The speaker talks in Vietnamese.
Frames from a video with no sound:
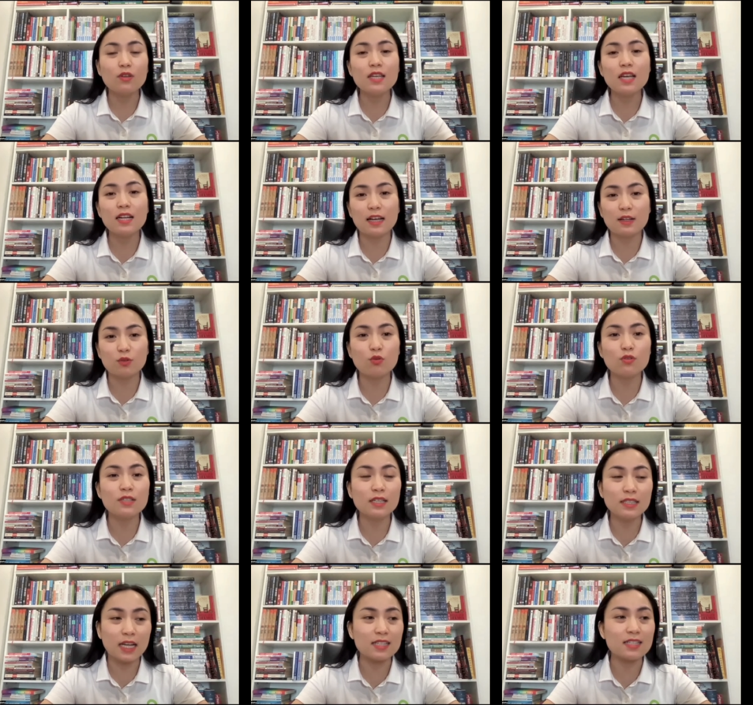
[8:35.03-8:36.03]
tuy nhiên là tôi
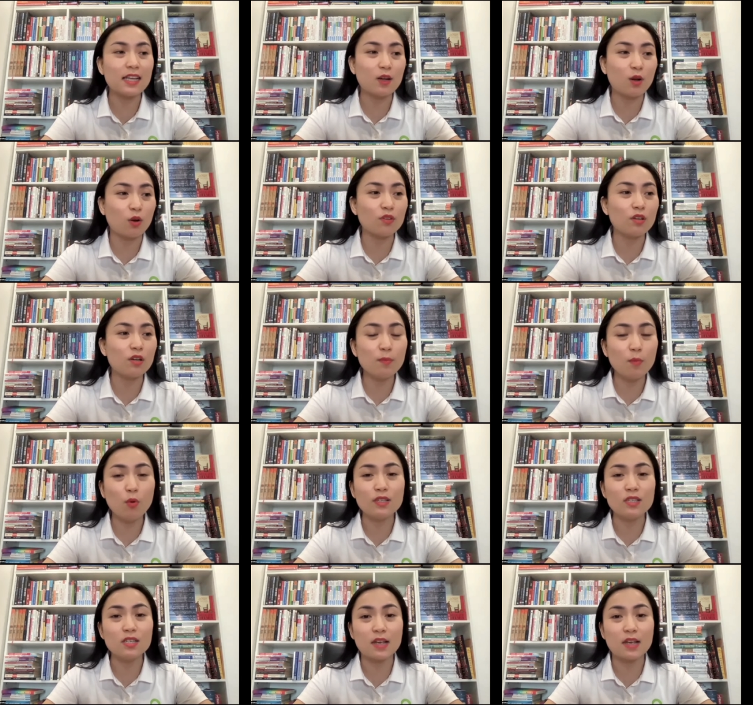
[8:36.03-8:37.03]
chắc chắn sẽ có những cái
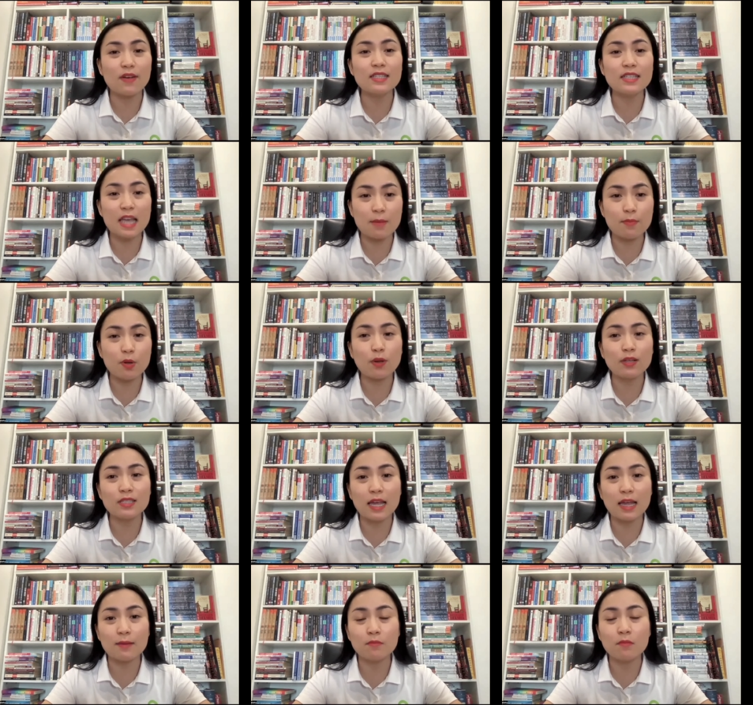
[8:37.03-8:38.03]
buổi chia sẻ với anh chị em nếu anh
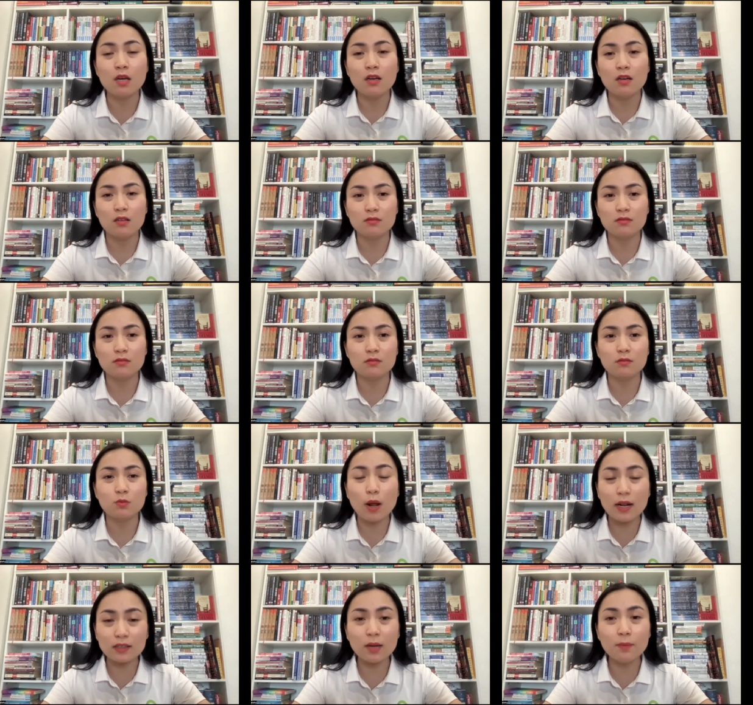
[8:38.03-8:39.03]
chị em ừ,
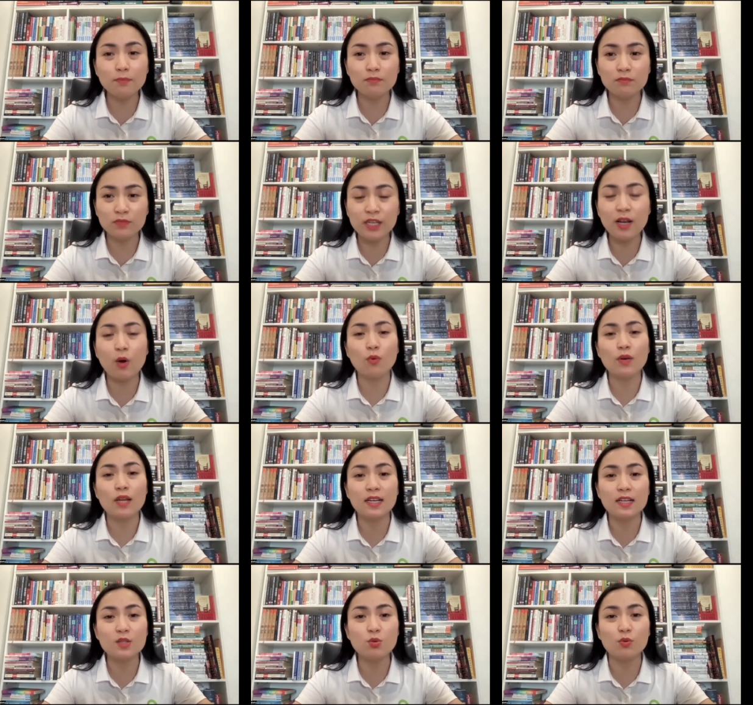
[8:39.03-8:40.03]
quan tâm nhiều
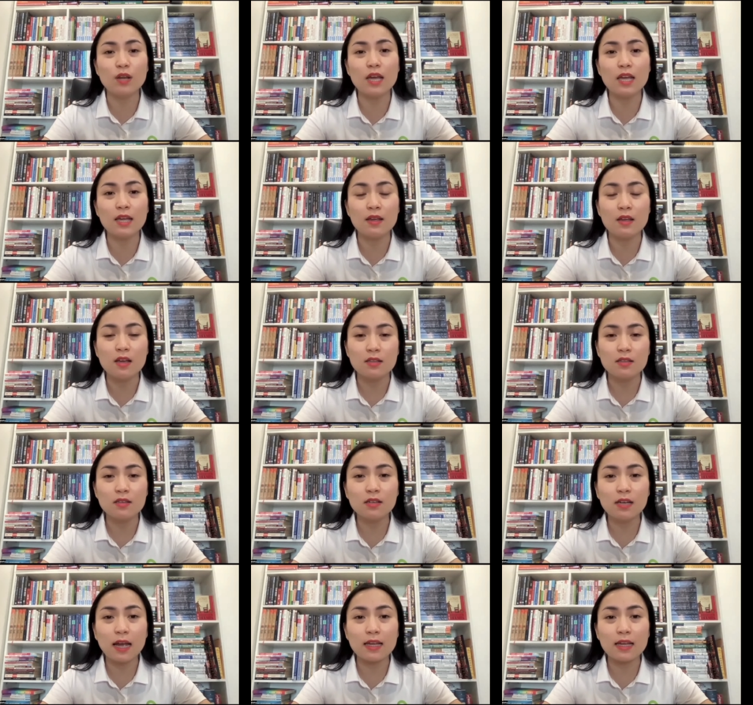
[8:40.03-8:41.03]
đến cái chủ đề
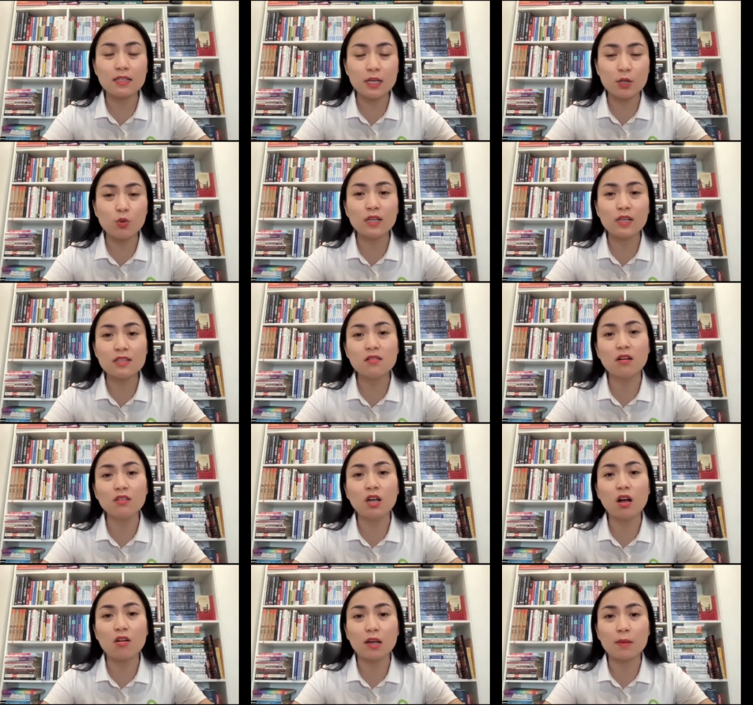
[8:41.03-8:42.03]
những cái chế độ dinh
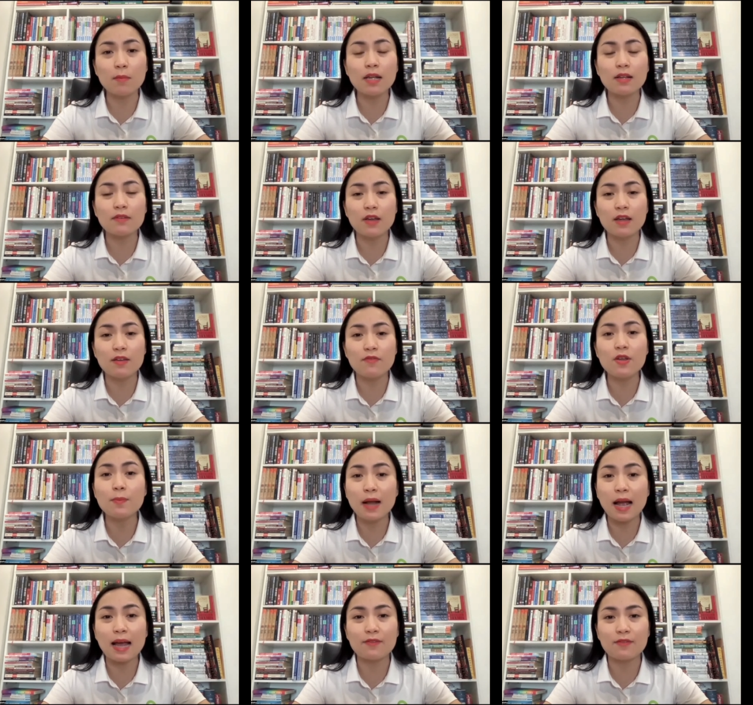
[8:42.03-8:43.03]
dưỡng cho cái bệnh về
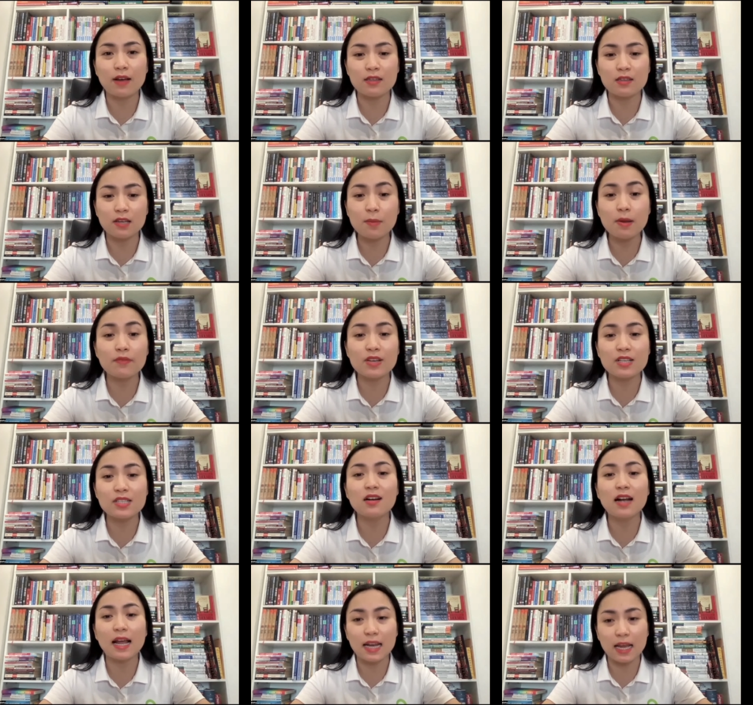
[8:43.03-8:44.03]
viêm gan và những cái bệnh về
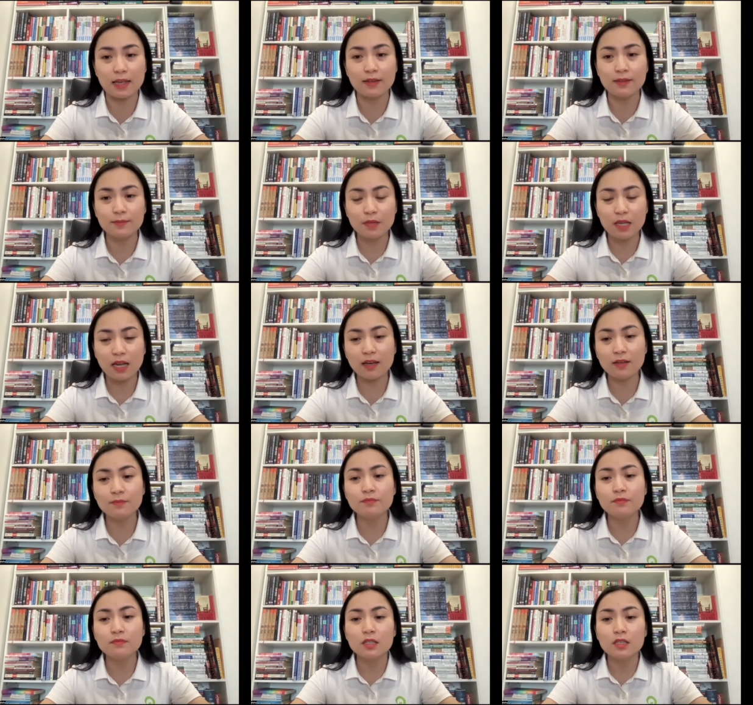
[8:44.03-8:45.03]
sơ gan này ha
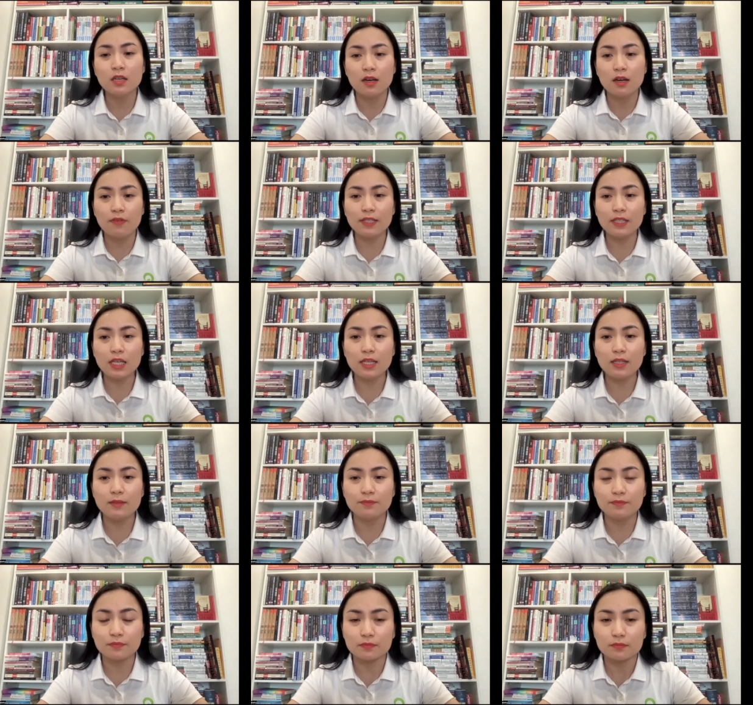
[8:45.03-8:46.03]
vậy thì